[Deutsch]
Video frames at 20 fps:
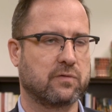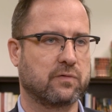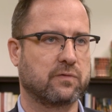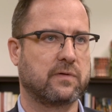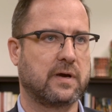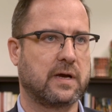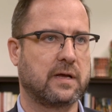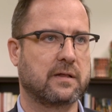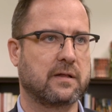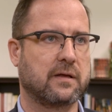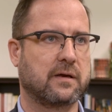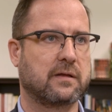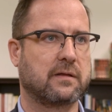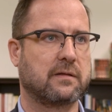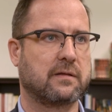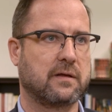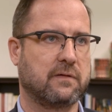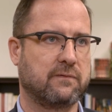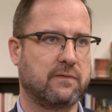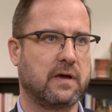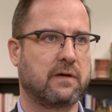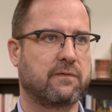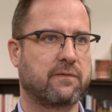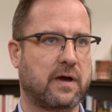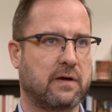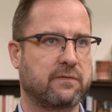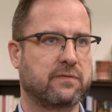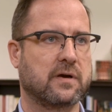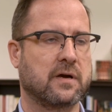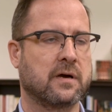und wir endlich den Weg
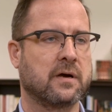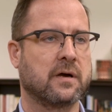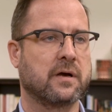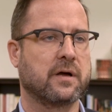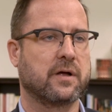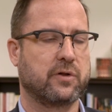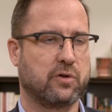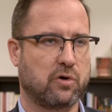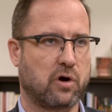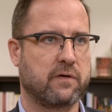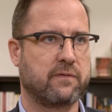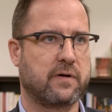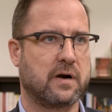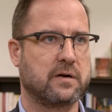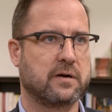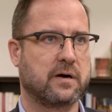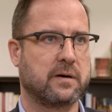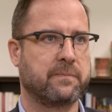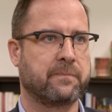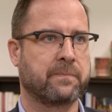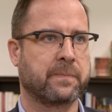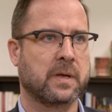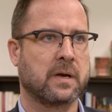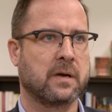frei für Neuwahlen haben.